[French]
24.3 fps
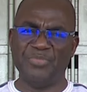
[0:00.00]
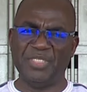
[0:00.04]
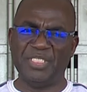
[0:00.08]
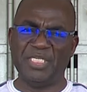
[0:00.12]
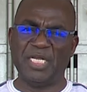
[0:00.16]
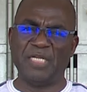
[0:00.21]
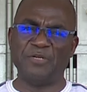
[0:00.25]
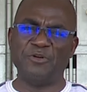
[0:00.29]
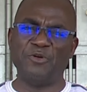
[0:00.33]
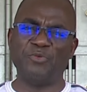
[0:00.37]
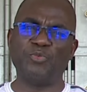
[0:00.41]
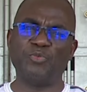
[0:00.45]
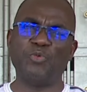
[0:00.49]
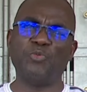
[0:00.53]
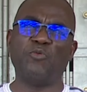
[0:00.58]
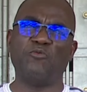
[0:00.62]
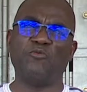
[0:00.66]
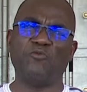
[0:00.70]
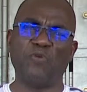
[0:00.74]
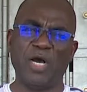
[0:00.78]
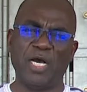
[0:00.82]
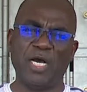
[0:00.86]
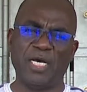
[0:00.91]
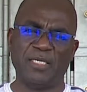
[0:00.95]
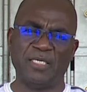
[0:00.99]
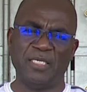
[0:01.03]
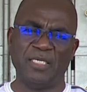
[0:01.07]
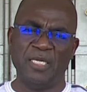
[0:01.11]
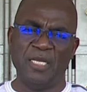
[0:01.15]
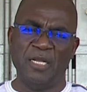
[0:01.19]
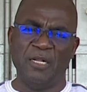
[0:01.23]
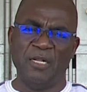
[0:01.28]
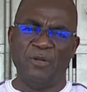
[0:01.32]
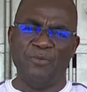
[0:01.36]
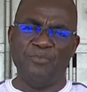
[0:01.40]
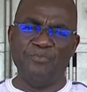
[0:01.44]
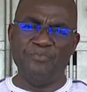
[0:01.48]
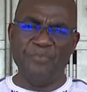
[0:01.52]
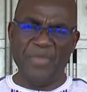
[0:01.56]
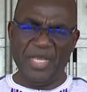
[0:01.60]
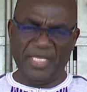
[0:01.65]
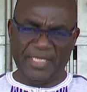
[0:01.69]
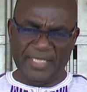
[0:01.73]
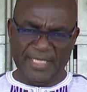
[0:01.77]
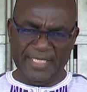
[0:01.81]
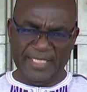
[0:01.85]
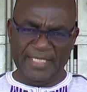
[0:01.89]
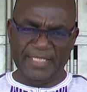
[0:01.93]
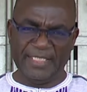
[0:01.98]
mis en œuvre pour pouvoir
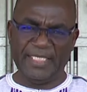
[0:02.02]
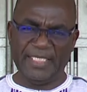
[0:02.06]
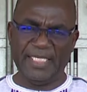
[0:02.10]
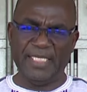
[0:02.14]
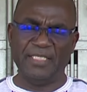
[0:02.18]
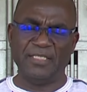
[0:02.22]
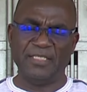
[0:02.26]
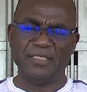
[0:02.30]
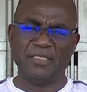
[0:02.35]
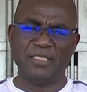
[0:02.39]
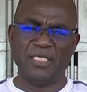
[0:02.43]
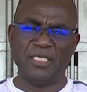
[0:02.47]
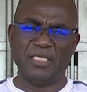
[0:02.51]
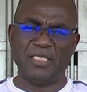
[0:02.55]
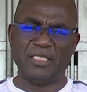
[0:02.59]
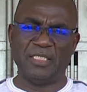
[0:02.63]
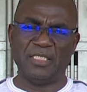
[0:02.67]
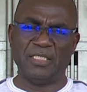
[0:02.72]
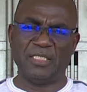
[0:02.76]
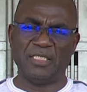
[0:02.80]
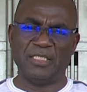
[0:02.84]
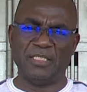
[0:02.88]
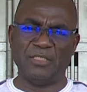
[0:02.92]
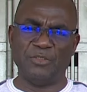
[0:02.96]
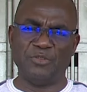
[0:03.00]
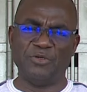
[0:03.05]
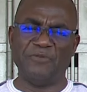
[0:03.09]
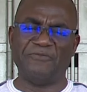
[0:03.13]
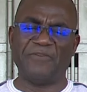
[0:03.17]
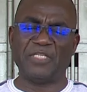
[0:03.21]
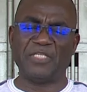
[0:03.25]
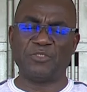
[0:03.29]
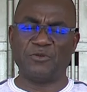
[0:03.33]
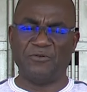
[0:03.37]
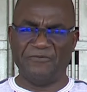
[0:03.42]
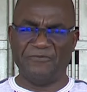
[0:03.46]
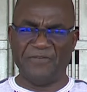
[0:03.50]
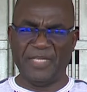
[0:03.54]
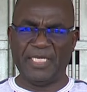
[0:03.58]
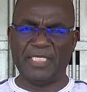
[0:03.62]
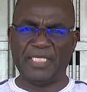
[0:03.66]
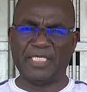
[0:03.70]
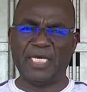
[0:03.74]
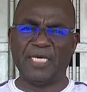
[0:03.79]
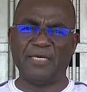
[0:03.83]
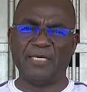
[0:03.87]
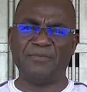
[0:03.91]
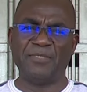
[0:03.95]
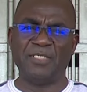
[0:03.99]
maîtriser euh, de façon
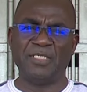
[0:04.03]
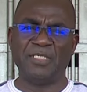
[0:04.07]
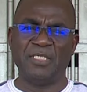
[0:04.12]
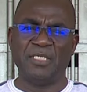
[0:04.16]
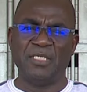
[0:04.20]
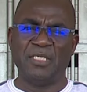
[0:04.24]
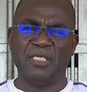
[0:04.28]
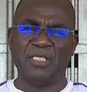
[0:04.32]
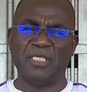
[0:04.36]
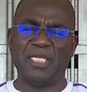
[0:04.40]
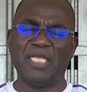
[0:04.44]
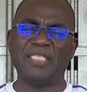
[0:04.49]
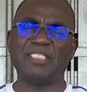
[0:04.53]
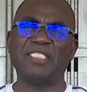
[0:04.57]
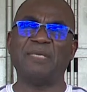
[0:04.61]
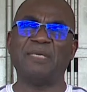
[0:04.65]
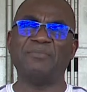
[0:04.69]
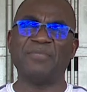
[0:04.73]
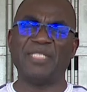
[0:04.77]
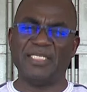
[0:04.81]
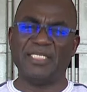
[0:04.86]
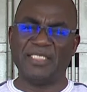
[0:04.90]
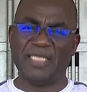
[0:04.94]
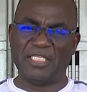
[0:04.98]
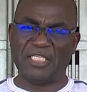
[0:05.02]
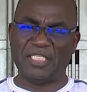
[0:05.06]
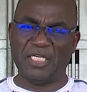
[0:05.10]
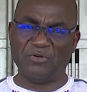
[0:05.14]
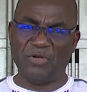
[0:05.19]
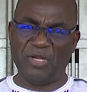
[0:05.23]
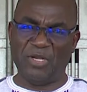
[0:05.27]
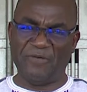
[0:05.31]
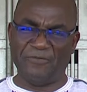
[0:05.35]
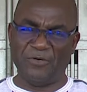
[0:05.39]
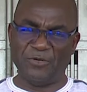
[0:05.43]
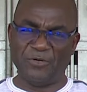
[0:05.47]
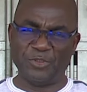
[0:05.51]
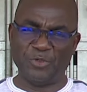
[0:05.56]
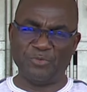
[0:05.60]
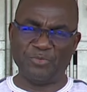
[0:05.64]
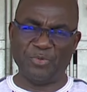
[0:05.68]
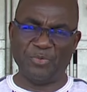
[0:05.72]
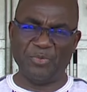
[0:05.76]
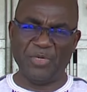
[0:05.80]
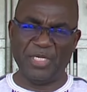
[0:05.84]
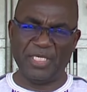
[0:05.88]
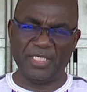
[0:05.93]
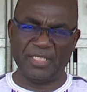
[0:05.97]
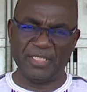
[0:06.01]
véritable l'ensemble des agents de la fonction
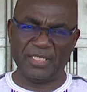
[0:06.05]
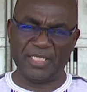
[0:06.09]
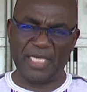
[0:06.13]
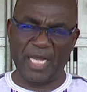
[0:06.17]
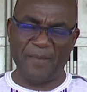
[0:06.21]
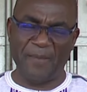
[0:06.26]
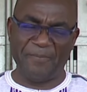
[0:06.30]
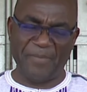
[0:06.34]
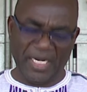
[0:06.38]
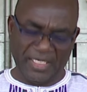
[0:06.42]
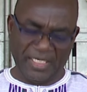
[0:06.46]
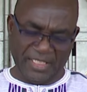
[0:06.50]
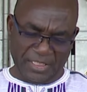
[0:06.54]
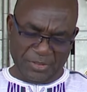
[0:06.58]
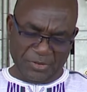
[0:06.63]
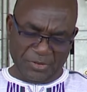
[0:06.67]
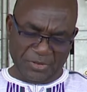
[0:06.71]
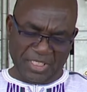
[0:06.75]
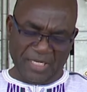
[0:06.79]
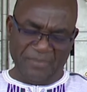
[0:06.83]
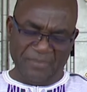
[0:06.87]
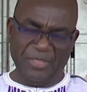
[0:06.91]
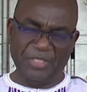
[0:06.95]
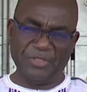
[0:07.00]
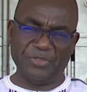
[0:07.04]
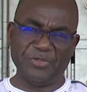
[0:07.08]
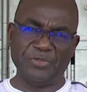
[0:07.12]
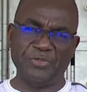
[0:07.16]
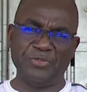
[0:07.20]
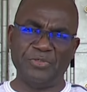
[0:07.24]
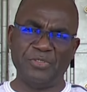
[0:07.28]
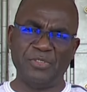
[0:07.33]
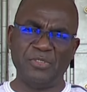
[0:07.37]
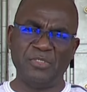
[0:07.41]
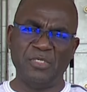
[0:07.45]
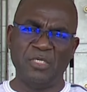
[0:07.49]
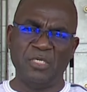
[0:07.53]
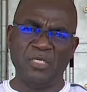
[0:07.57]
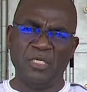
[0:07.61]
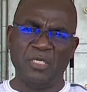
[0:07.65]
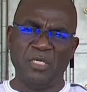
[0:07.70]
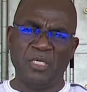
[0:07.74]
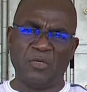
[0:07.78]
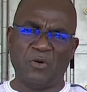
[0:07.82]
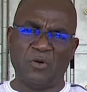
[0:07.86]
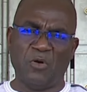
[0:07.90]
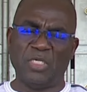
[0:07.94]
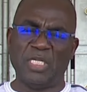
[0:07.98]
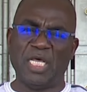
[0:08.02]
publique. C'est à partir de ces mesures
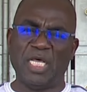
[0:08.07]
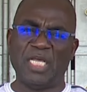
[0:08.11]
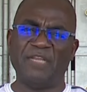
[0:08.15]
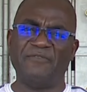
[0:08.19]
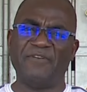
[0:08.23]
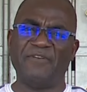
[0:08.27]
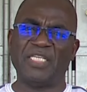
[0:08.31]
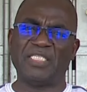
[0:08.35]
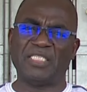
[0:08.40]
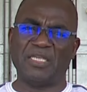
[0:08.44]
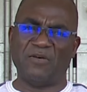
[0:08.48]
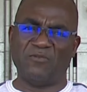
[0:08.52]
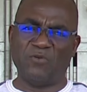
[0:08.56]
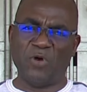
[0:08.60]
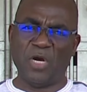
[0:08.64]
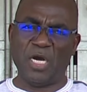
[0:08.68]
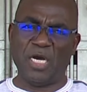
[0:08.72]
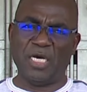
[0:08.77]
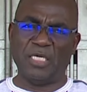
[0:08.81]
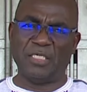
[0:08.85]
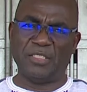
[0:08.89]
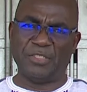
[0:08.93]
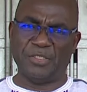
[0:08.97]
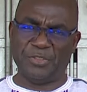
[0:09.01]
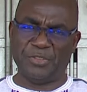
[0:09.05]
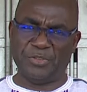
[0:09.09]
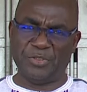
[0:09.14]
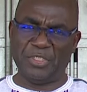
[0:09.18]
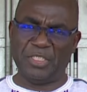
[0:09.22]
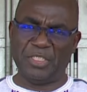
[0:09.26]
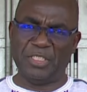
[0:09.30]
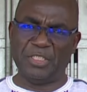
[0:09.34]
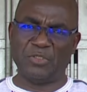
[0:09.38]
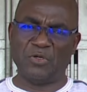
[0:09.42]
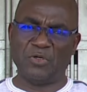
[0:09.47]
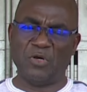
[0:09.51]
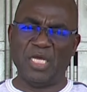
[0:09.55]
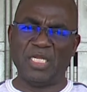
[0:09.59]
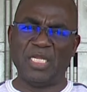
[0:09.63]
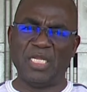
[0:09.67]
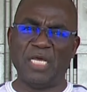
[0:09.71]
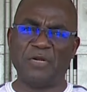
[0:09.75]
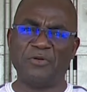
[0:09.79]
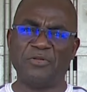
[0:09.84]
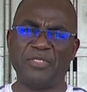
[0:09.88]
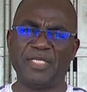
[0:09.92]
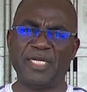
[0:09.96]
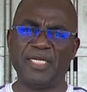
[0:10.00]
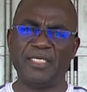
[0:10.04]
qu'on arrive à savoir ceux qui sont à
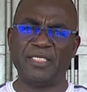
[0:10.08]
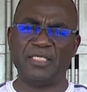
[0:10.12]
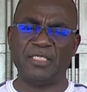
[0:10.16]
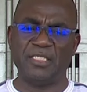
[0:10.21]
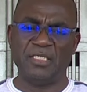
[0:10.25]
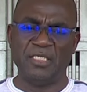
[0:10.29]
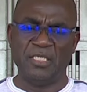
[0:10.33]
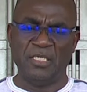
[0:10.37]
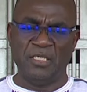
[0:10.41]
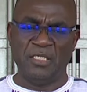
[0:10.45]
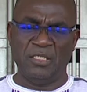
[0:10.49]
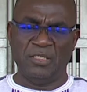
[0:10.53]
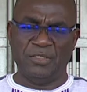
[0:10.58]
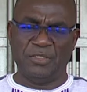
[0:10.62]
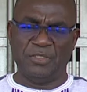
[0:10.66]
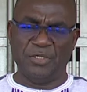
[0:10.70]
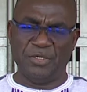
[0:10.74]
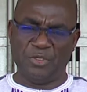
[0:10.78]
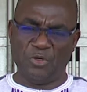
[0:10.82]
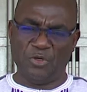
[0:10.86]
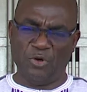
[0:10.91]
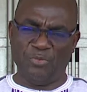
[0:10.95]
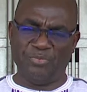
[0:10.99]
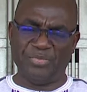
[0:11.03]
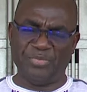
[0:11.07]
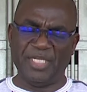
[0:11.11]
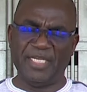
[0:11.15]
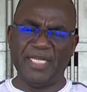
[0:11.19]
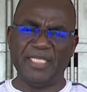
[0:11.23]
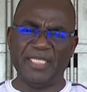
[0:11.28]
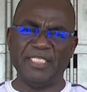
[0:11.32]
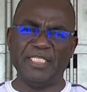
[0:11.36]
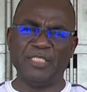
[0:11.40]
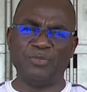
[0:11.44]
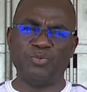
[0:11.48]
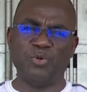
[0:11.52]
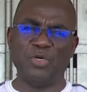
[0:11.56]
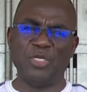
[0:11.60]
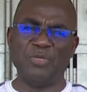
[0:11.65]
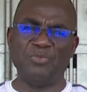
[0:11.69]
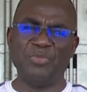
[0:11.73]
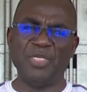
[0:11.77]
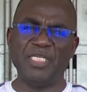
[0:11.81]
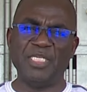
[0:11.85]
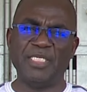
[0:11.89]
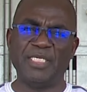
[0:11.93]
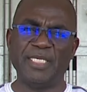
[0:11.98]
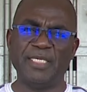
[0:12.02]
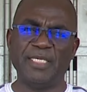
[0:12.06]
la retraite, ceux qui ont pris des
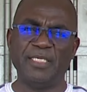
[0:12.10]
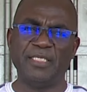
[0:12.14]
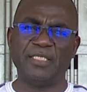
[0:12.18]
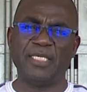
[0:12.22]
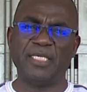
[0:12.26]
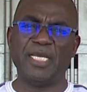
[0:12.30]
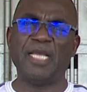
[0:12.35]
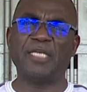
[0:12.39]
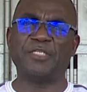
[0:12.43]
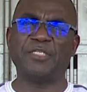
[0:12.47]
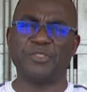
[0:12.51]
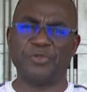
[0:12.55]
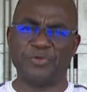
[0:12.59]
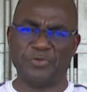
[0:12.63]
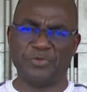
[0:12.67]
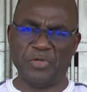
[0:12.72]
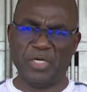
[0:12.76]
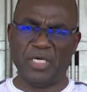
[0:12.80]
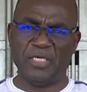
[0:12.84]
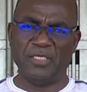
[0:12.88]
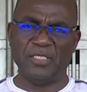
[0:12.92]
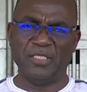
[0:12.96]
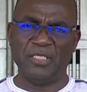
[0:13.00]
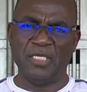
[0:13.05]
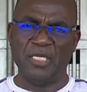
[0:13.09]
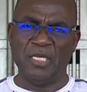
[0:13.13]
disponibilités, etc.